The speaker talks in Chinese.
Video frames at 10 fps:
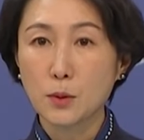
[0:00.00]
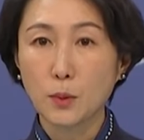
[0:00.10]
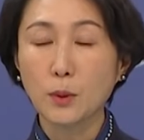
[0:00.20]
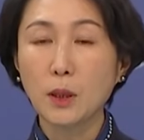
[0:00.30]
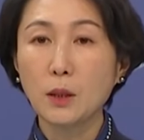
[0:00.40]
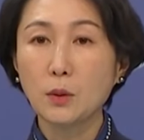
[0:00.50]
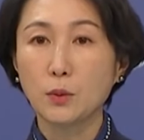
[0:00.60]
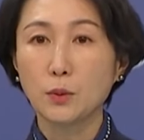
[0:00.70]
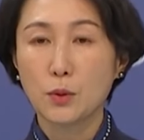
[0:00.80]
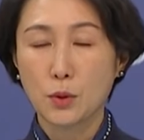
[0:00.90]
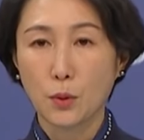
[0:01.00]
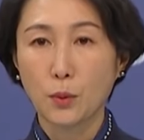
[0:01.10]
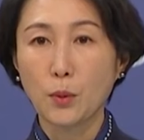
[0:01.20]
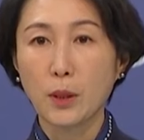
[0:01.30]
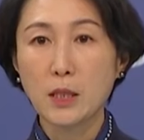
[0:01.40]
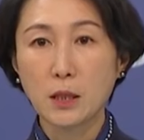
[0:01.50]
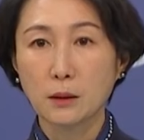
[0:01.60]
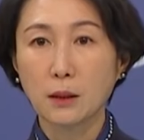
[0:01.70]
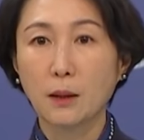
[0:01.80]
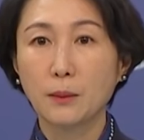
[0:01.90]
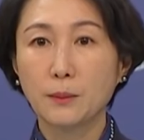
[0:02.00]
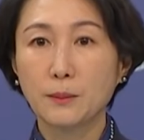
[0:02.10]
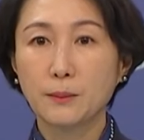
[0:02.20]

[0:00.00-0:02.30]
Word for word: 从低谷重回正道。